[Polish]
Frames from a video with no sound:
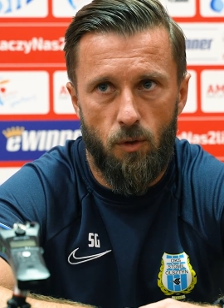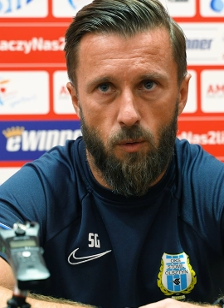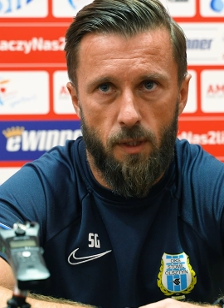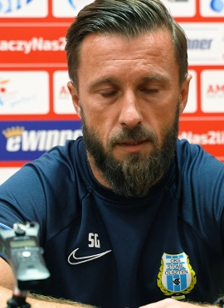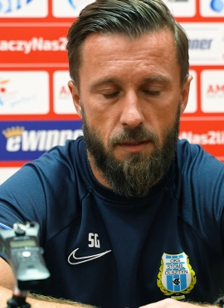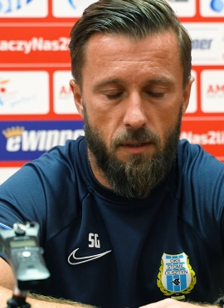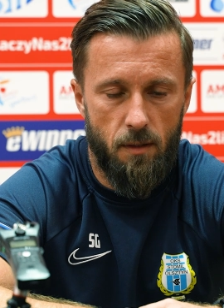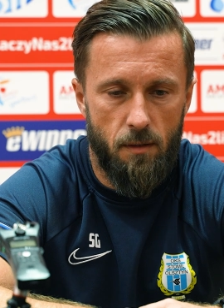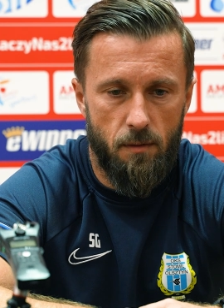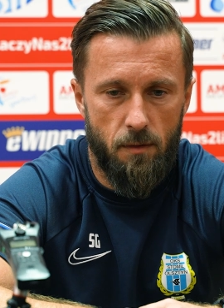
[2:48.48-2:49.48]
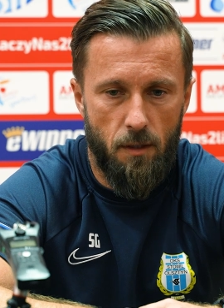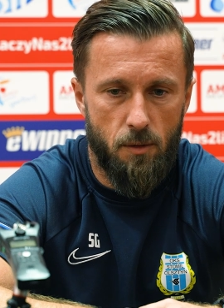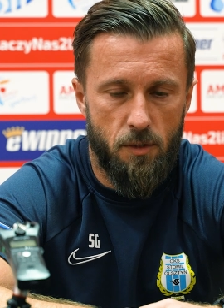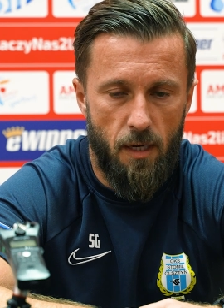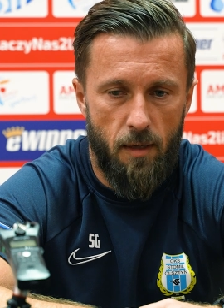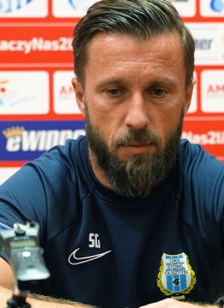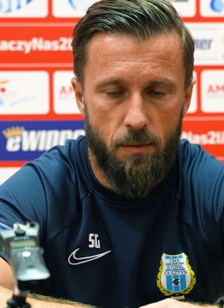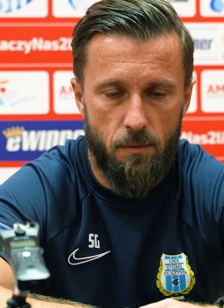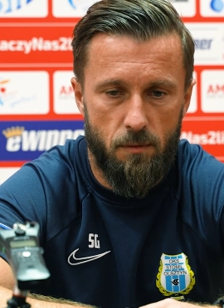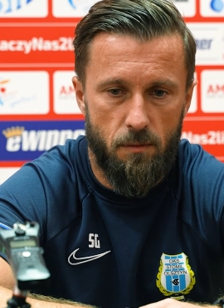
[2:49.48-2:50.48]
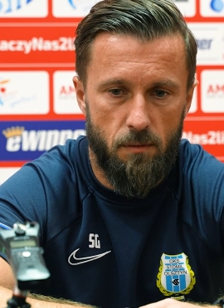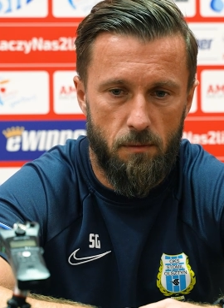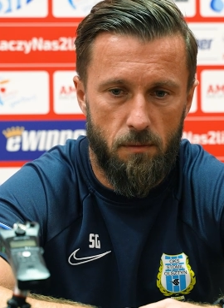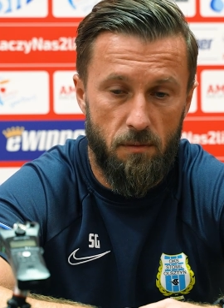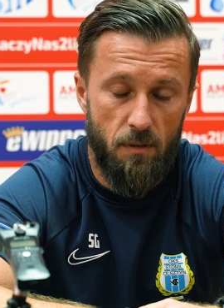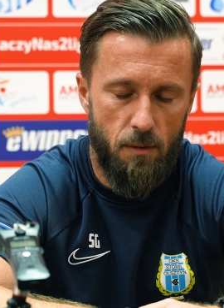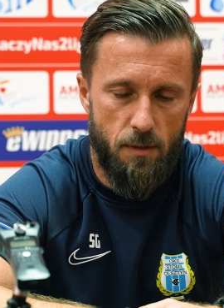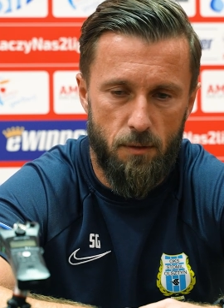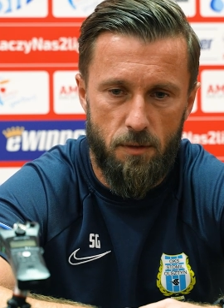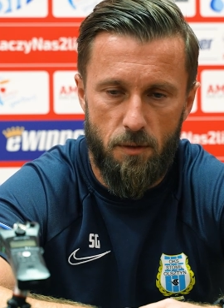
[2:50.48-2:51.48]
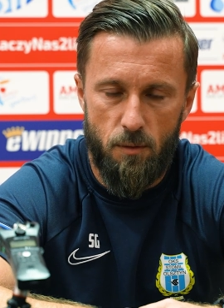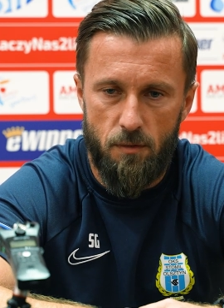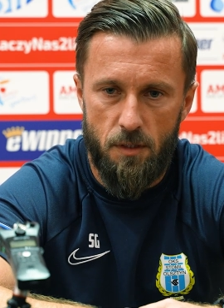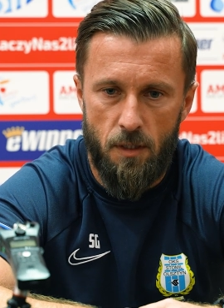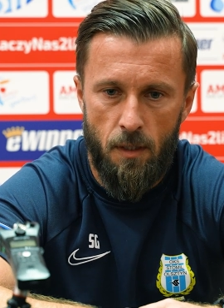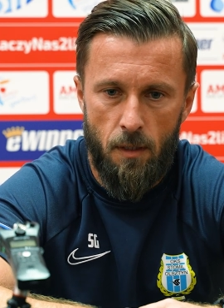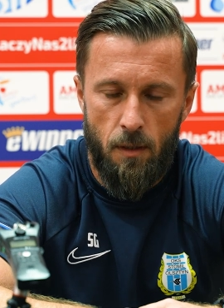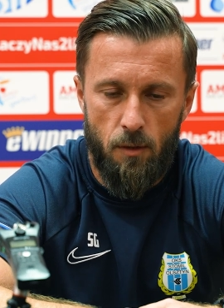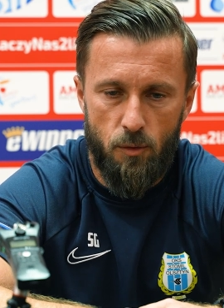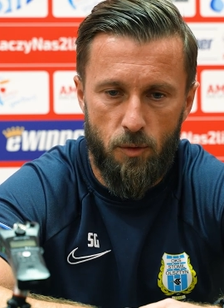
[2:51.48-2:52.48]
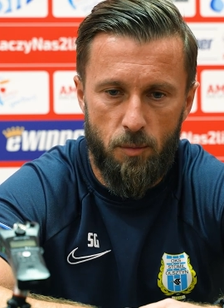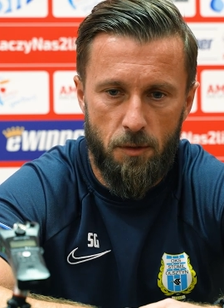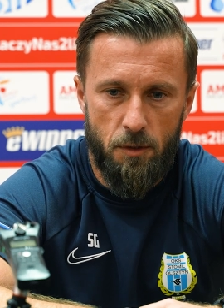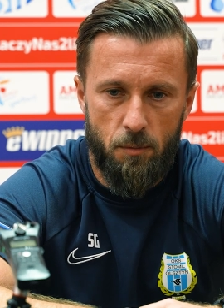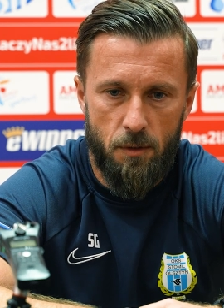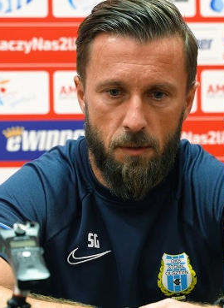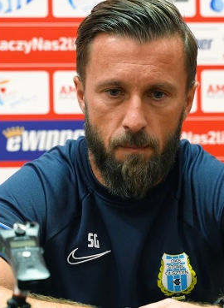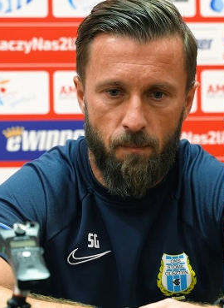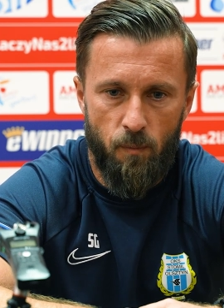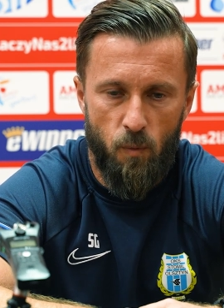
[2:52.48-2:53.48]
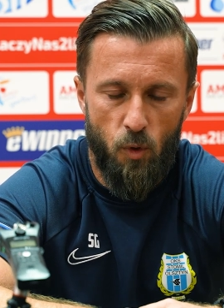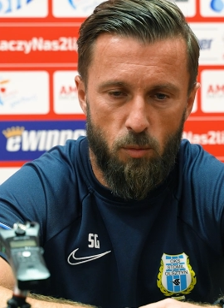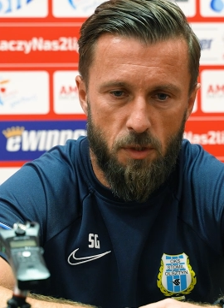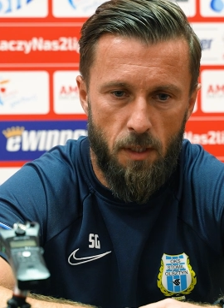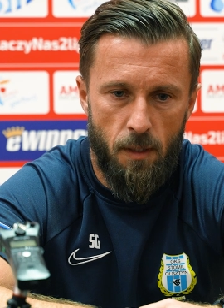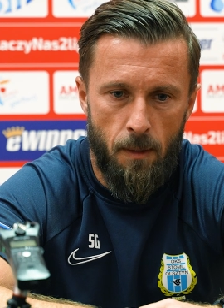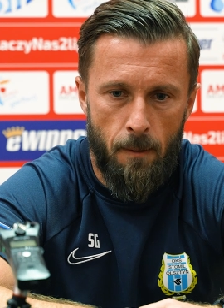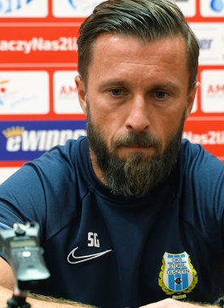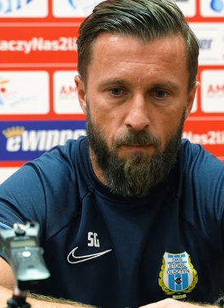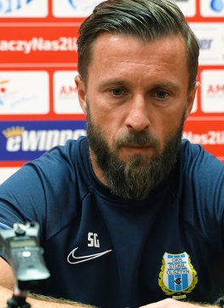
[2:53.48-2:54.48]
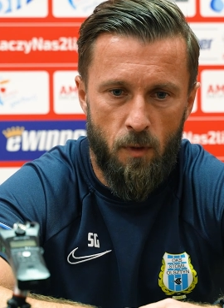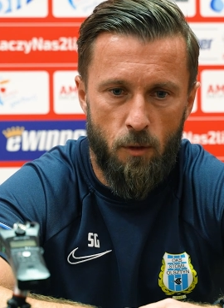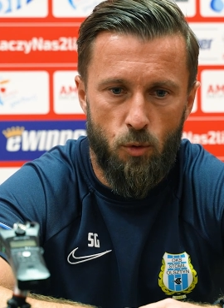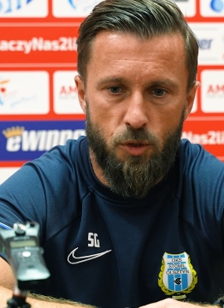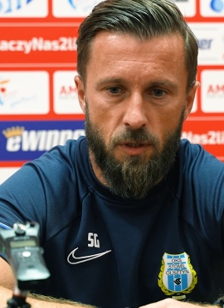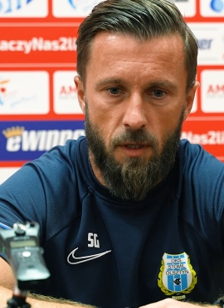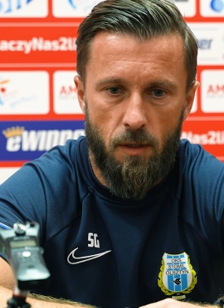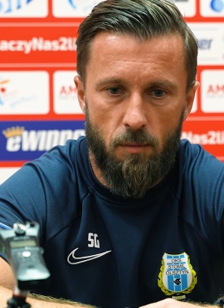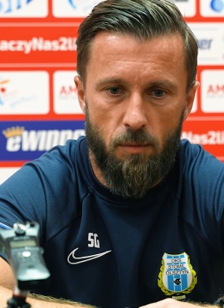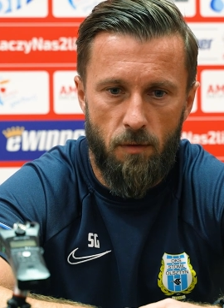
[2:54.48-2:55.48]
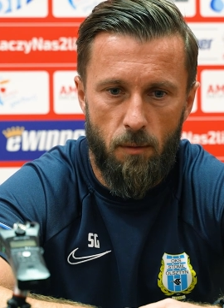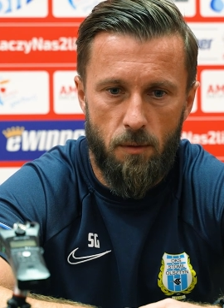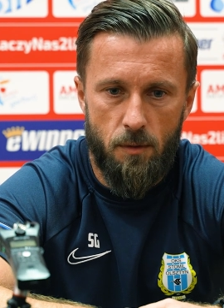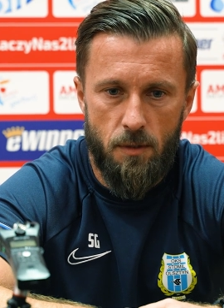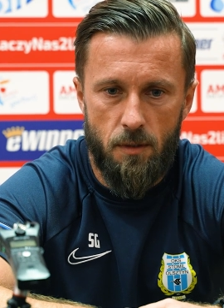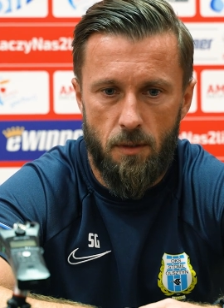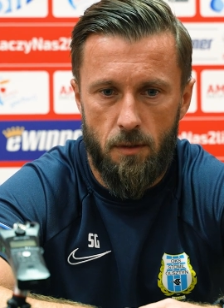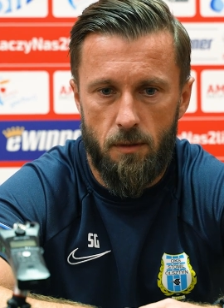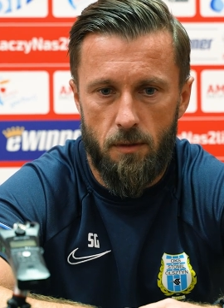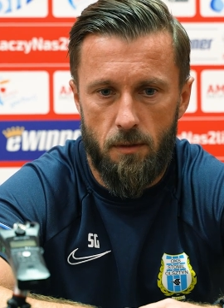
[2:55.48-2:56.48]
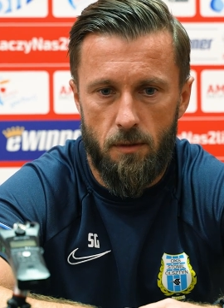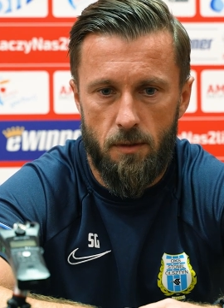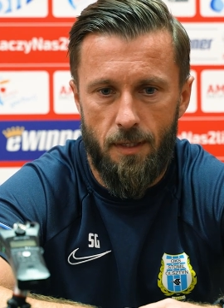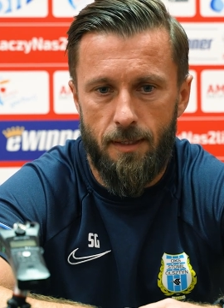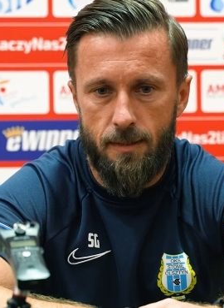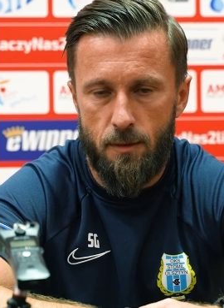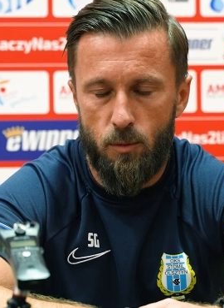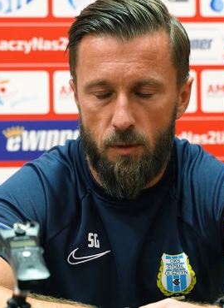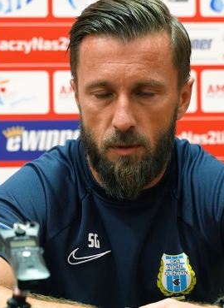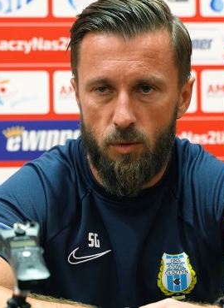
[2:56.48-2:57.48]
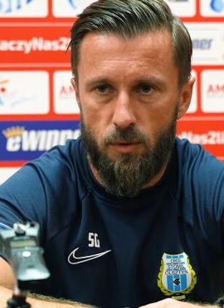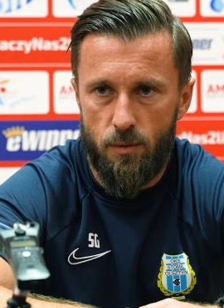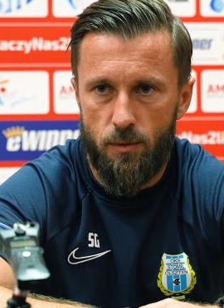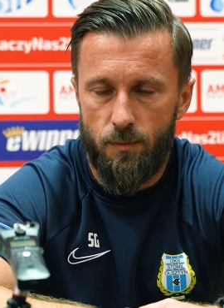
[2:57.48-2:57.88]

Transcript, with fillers: tą lekcję jako sztab i jako zawodnicy również odrobiliśmy mm, dobrze. Mm, różnie bywało z, z realizacją tego na boisku.